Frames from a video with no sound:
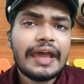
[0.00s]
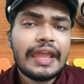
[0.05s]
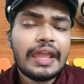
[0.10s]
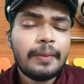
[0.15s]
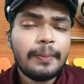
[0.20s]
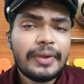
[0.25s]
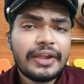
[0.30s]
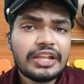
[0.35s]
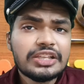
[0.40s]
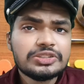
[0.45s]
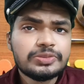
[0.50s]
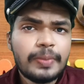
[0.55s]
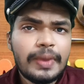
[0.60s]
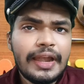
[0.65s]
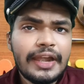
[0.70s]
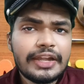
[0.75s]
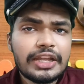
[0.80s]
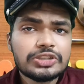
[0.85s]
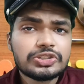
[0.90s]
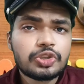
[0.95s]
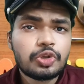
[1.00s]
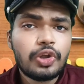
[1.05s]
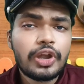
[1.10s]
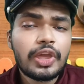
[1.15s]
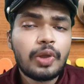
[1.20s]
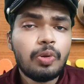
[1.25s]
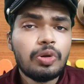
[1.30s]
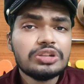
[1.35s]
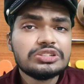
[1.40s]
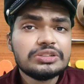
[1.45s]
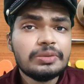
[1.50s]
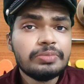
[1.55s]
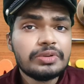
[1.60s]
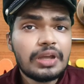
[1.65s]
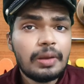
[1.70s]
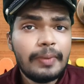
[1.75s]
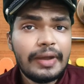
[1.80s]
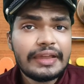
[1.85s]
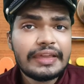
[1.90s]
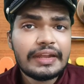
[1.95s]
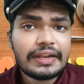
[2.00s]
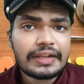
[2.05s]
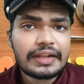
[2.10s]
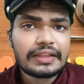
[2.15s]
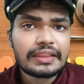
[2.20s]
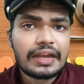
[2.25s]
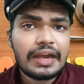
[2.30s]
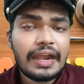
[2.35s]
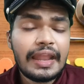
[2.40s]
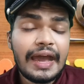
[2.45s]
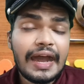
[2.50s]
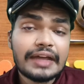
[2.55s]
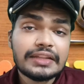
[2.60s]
டயபெட்டிஸ் மெலிட்டஸனுடைய ஒரு சிம்டமா இருக்கிறதுனால